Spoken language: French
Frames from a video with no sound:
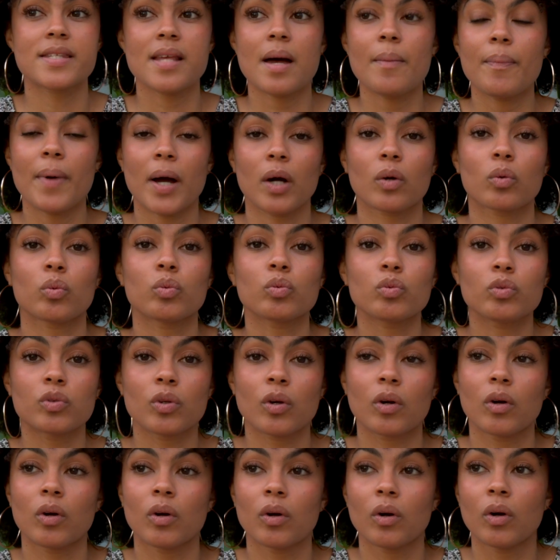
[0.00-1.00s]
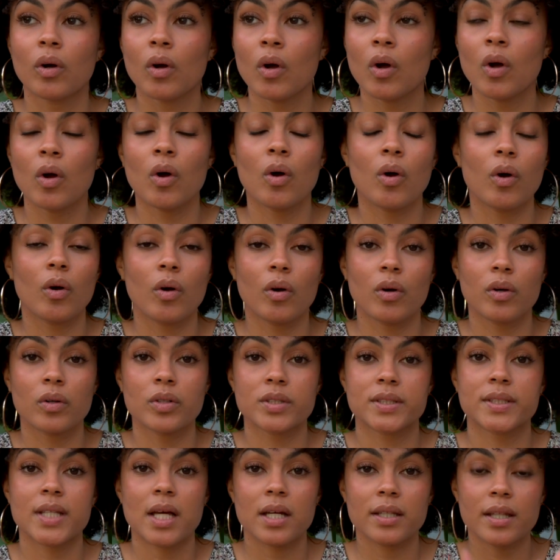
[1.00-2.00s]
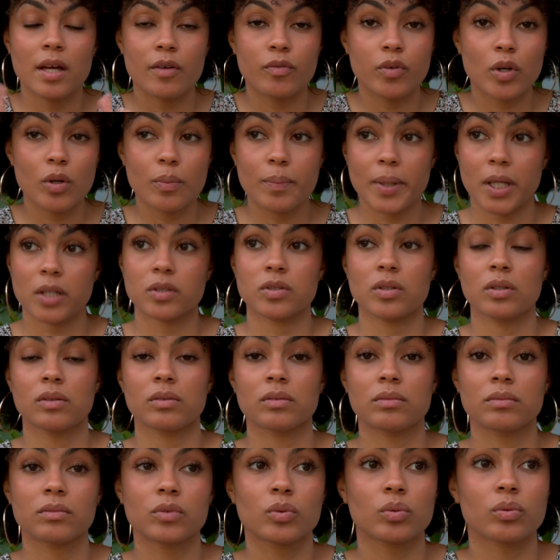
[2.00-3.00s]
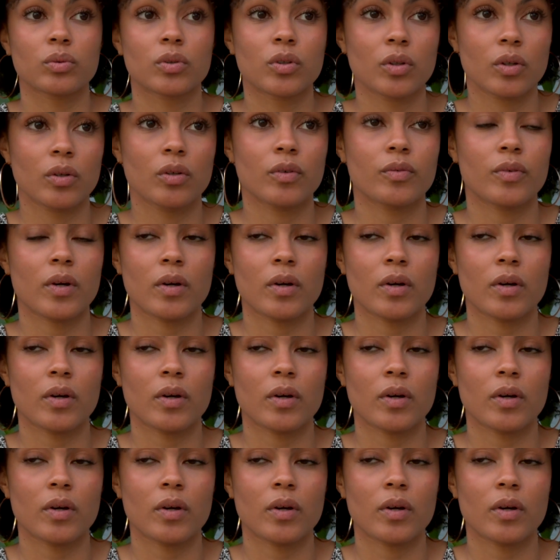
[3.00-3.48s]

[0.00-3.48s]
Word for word: Ça, par contre, euh, euh, ça n'affole personne. Donc, euh,